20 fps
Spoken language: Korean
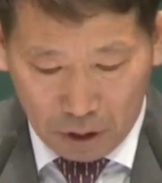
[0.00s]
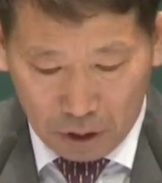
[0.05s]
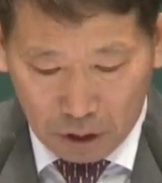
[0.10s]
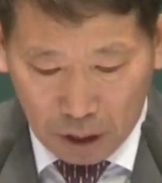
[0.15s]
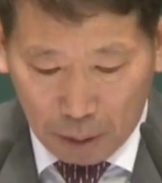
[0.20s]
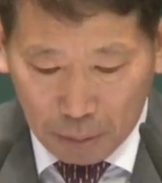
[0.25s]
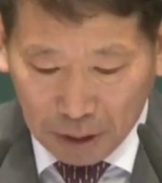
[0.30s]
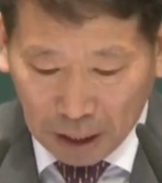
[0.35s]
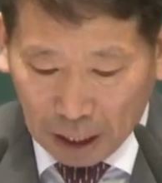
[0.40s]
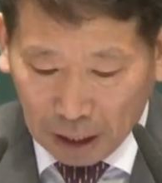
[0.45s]

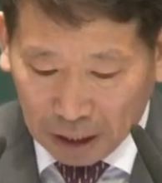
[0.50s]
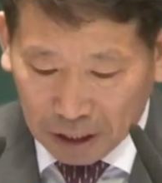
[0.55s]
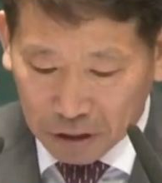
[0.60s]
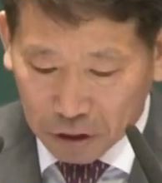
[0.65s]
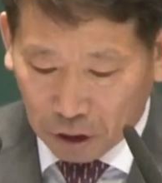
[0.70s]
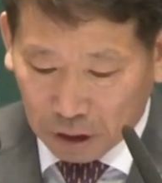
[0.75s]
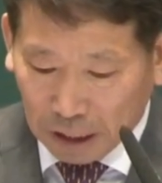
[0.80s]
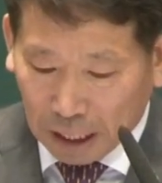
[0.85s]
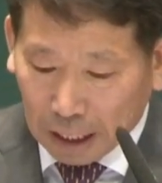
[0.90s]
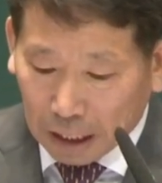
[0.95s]
예배당
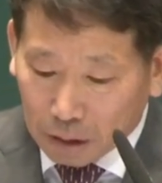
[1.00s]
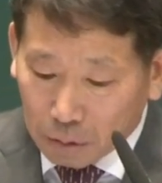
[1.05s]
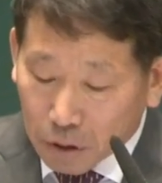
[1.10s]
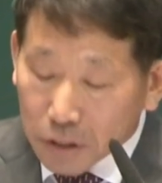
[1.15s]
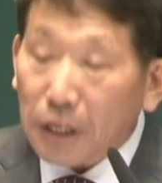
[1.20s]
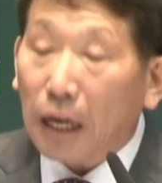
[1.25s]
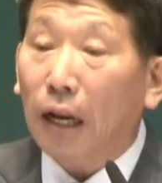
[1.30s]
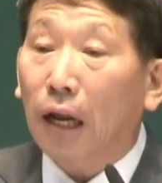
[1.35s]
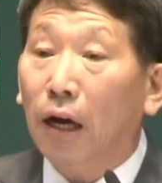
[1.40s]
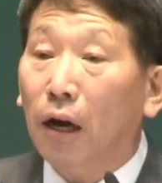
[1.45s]
안에서는 하나님을
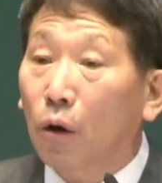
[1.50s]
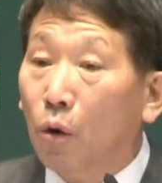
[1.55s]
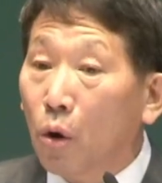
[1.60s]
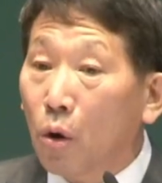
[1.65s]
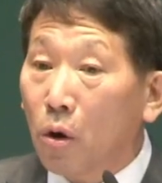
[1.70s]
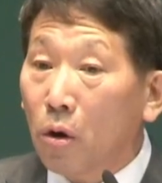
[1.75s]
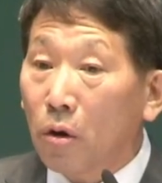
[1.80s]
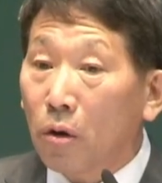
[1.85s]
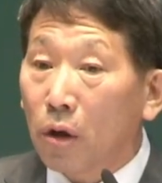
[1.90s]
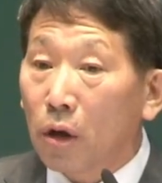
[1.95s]

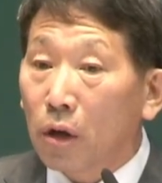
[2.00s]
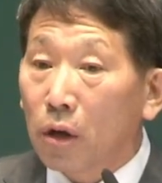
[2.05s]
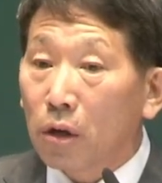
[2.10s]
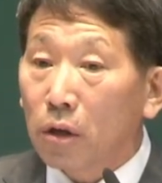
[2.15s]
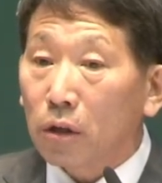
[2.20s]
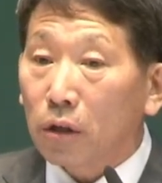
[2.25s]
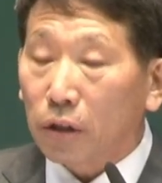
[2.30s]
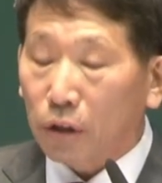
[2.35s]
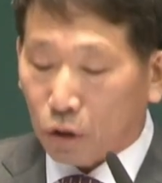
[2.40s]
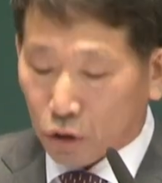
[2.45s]
사랑하고
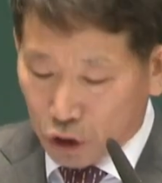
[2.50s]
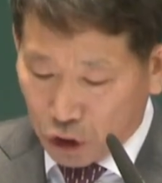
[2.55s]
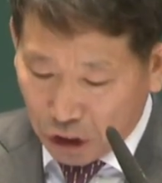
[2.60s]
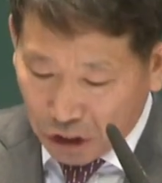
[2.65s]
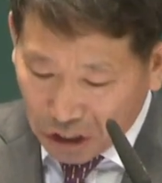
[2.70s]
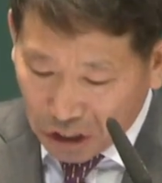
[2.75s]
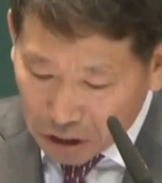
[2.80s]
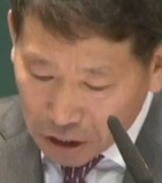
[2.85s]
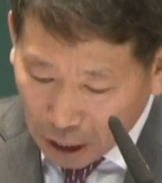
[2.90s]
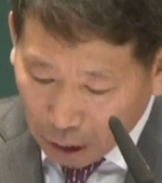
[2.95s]
그리고
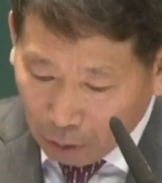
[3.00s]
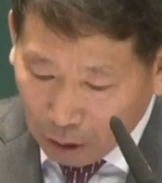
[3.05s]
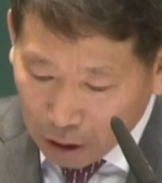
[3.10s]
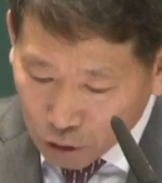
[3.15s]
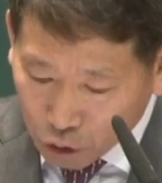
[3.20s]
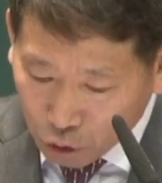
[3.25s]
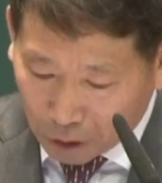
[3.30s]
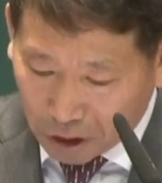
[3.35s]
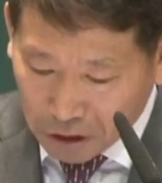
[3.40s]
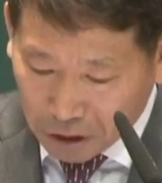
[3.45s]
실제 생활
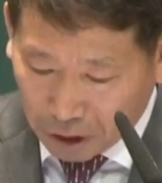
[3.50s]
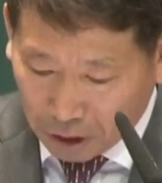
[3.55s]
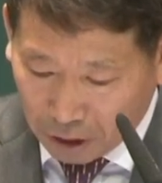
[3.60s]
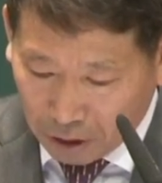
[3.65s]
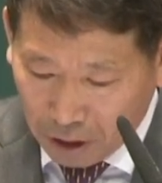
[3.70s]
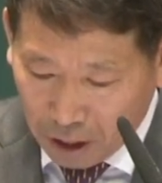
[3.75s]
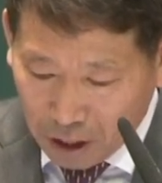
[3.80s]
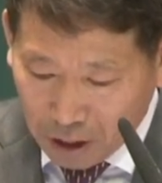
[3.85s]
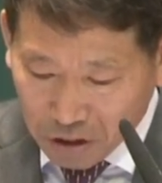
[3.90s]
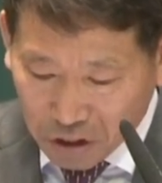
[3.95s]
속에서는
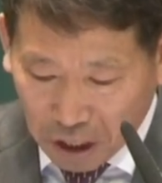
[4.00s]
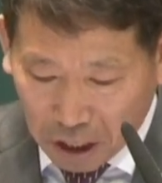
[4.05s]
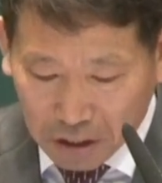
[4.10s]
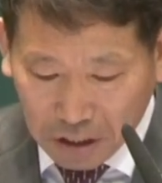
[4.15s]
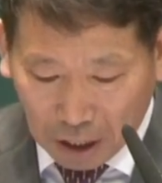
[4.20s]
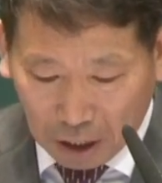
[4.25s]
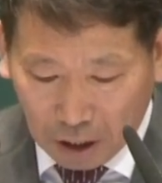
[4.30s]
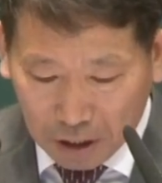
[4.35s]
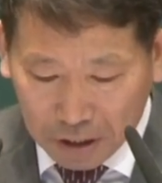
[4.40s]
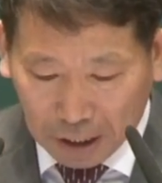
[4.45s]

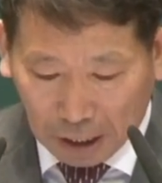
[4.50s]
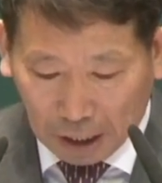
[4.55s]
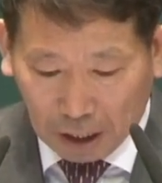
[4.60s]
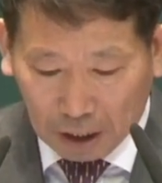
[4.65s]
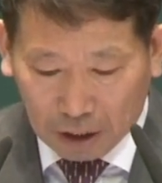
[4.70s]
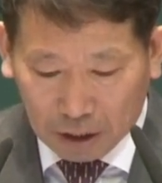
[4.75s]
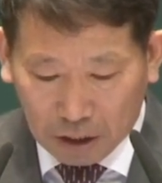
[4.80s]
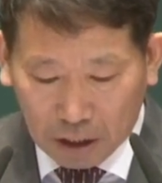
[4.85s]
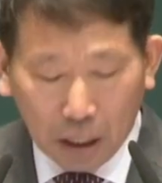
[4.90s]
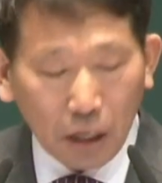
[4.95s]
세상을
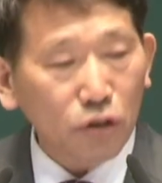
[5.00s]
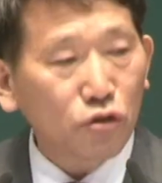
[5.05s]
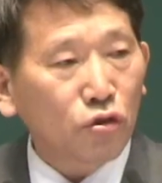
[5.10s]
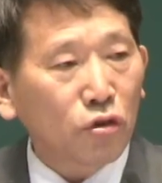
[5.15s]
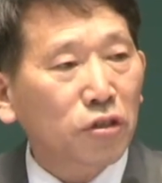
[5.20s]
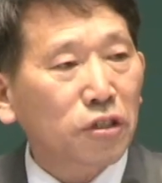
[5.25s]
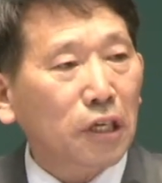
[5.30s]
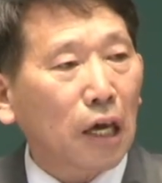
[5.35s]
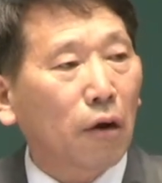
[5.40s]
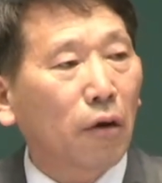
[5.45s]
사랑하는
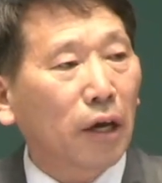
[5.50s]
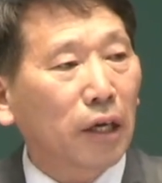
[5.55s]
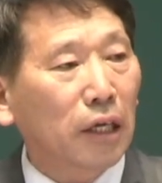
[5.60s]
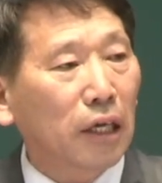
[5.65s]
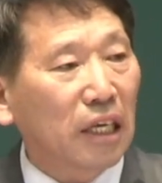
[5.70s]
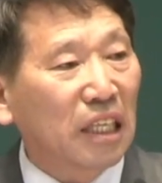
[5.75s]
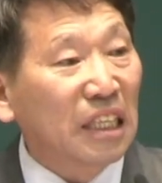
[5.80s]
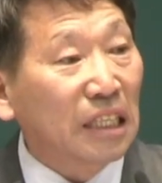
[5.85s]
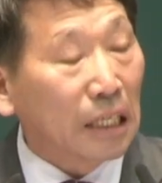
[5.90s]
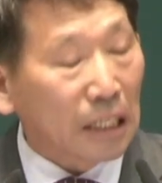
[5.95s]
이중
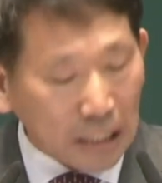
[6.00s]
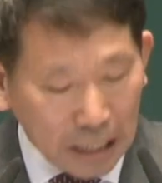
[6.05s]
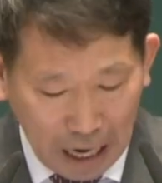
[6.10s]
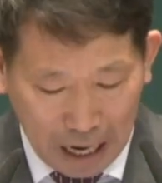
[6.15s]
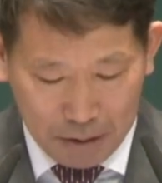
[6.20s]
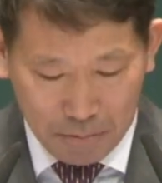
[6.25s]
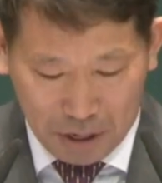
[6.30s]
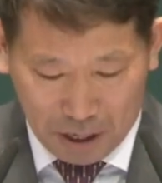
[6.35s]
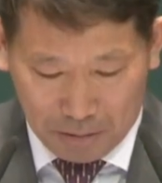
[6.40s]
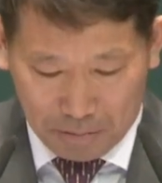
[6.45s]
생활이 있는가
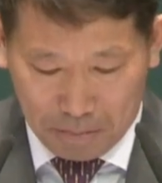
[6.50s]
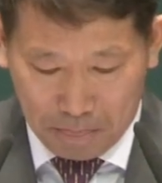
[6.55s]
하면